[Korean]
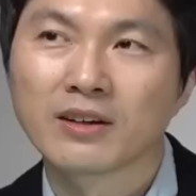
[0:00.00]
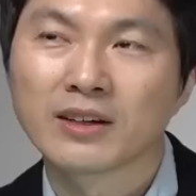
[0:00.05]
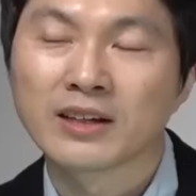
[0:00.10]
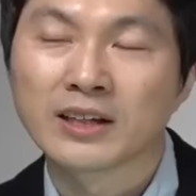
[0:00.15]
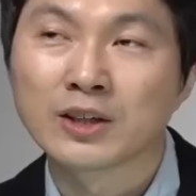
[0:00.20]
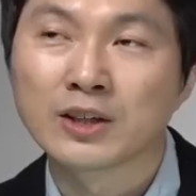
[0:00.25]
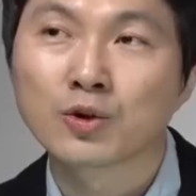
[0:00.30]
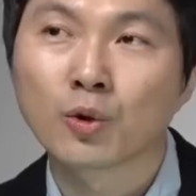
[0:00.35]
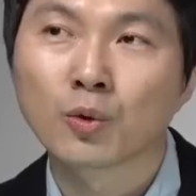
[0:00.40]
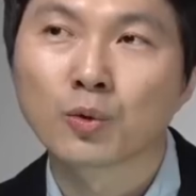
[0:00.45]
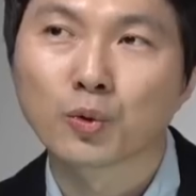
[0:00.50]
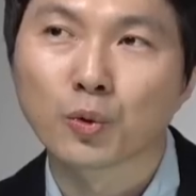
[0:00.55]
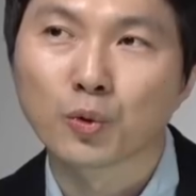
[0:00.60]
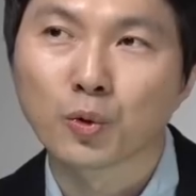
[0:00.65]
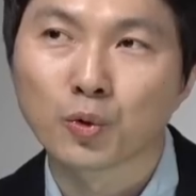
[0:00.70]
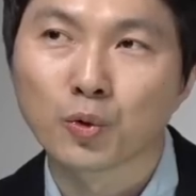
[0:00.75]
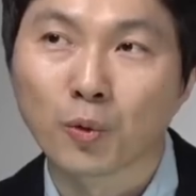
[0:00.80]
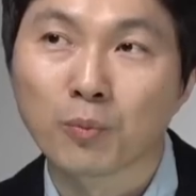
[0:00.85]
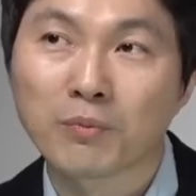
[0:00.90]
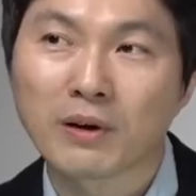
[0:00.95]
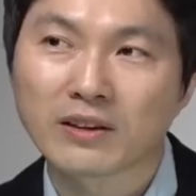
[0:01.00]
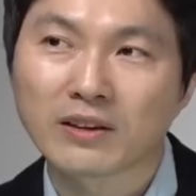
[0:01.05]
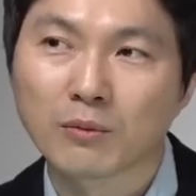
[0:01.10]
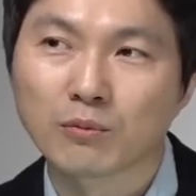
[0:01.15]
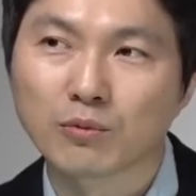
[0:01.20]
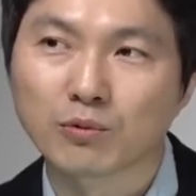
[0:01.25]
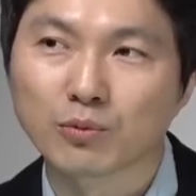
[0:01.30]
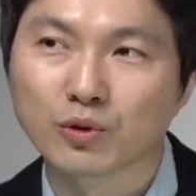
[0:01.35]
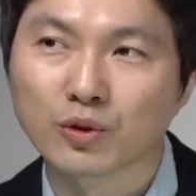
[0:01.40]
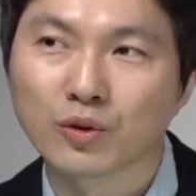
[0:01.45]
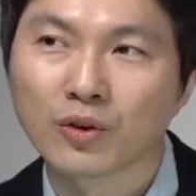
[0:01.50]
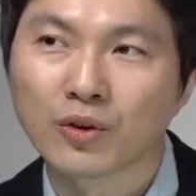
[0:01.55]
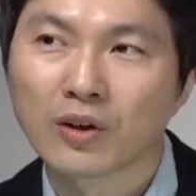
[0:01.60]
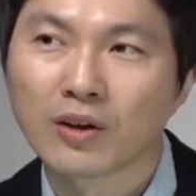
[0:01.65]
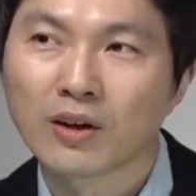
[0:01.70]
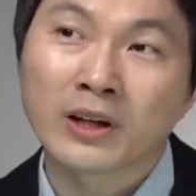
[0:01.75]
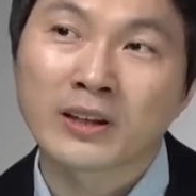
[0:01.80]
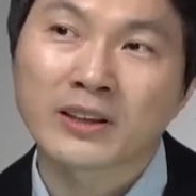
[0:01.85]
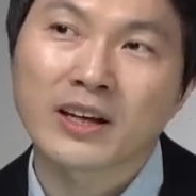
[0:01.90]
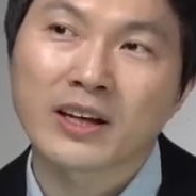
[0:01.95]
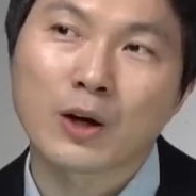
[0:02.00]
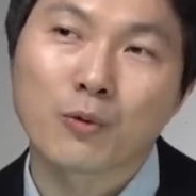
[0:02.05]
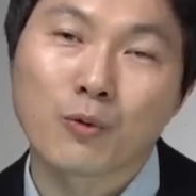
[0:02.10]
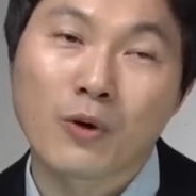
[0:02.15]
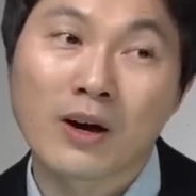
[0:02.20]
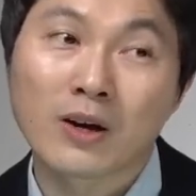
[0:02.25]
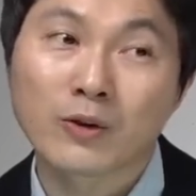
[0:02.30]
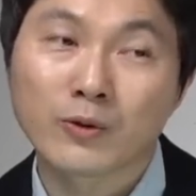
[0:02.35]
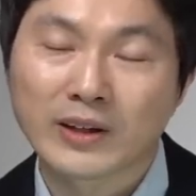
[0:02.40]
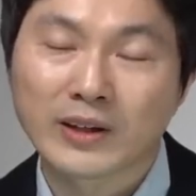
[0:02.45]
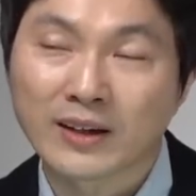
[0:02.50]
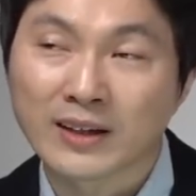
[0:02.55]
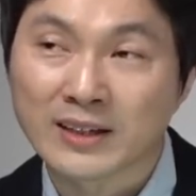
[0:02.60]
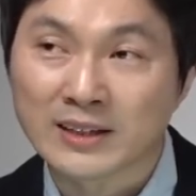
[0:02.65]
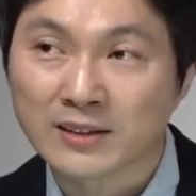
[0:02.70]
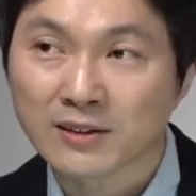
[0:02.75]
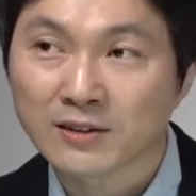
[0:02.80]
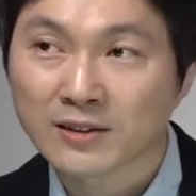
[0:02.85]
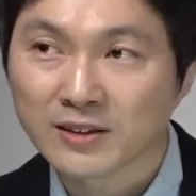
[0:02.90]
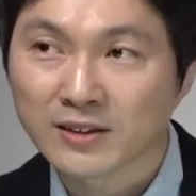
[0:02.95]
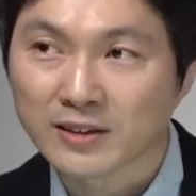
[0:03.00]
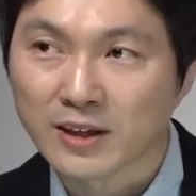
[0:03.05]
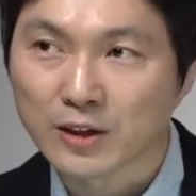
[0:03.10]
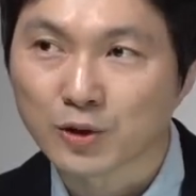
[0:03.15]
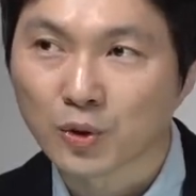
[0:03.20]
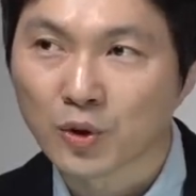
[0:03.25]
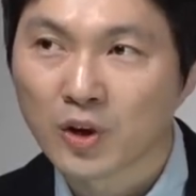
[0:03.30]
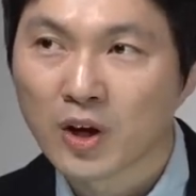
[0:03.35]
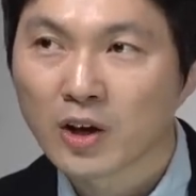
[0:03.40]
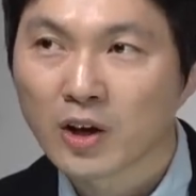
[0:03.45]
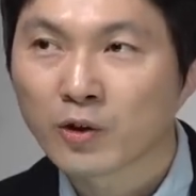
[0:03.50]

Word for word: 이 정도로 높았던 부분. 이때가 외환위기가 있었을 때죠.